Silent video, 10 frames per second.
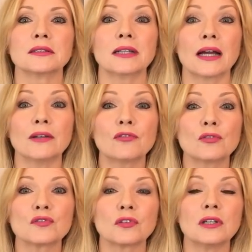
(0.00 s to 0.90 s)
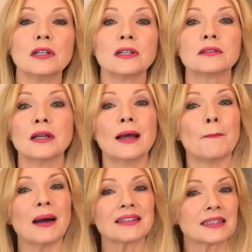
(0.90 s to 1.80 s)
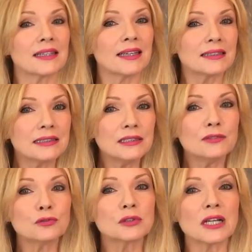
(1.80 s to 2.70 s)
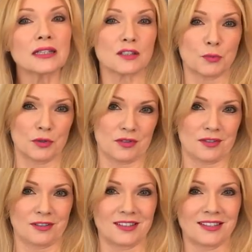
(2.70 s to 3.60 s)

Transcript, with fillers: Der Einfluss von Lilith macht kreativ und kratzbürstig.